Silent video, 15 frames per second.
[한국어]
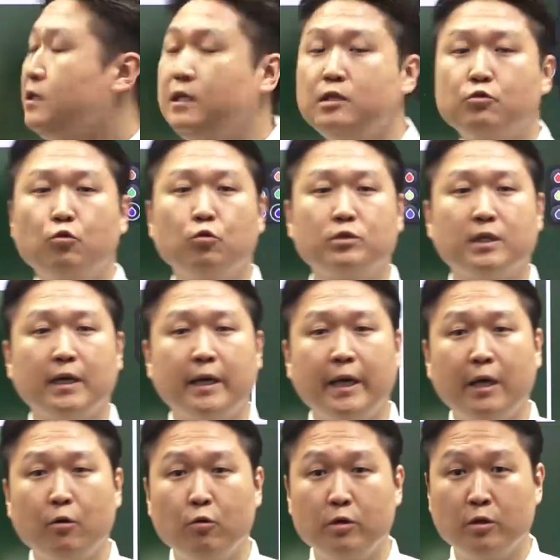이
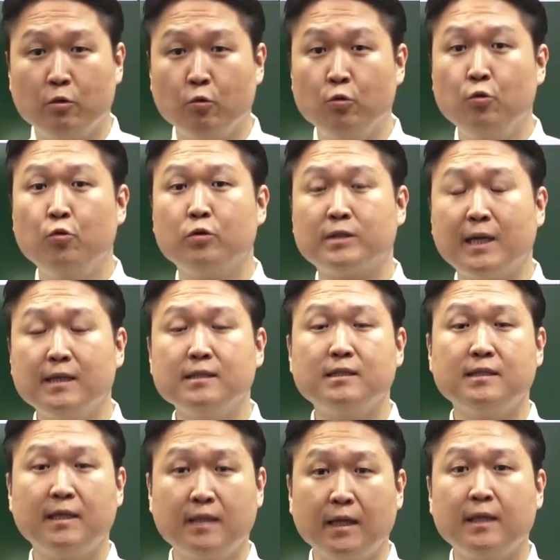소자의 온도
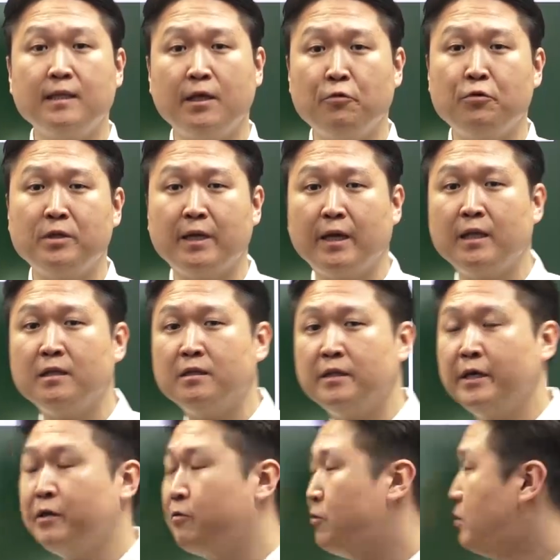상승에 대한 내용이
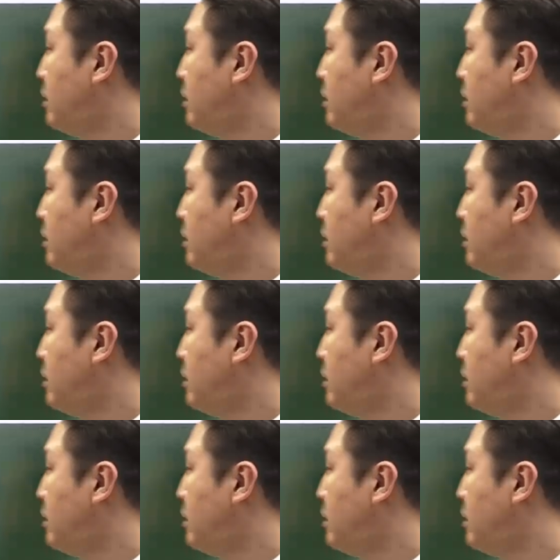되겠는데요.